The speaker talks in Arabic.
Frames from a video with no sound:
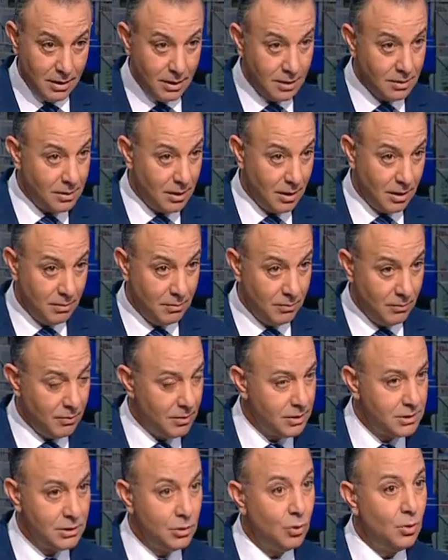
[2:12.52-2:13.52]
اذا
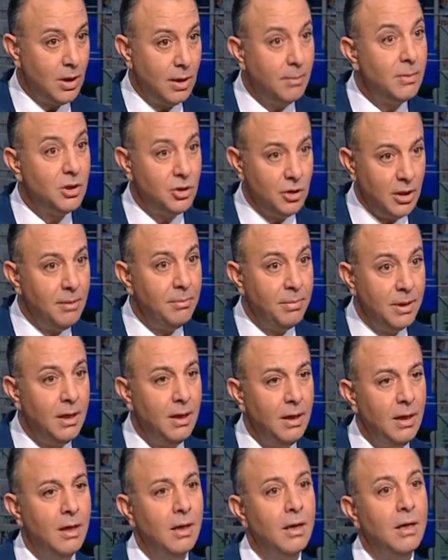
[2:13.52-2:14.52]
ايه صوره ايه
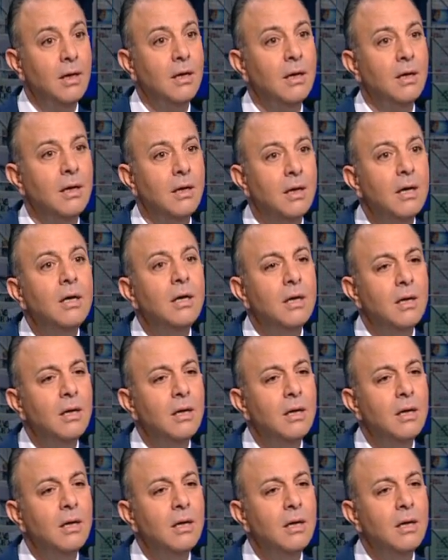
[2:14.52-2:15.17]
نفس الشيء ايه آه. لان آه.